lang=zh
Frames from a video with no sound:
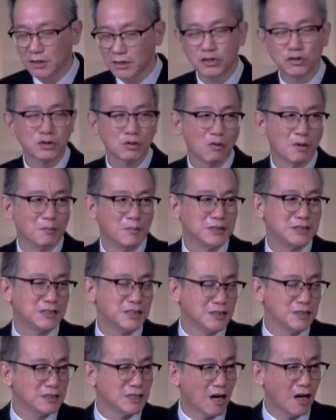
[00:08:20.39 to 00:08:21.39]
这就是我
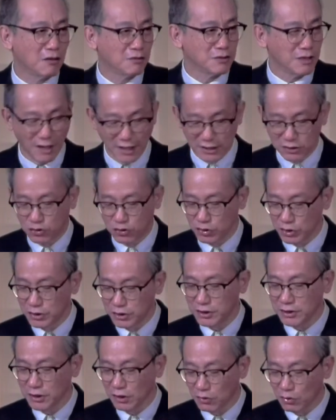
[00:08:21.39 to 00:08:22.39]
们今早要来
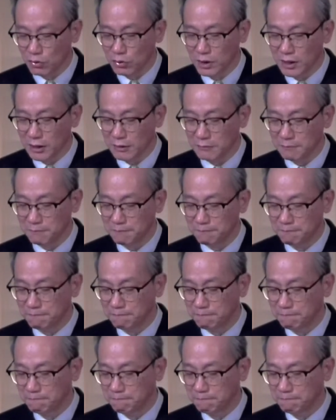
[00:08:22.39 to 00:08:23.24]
学习的功课。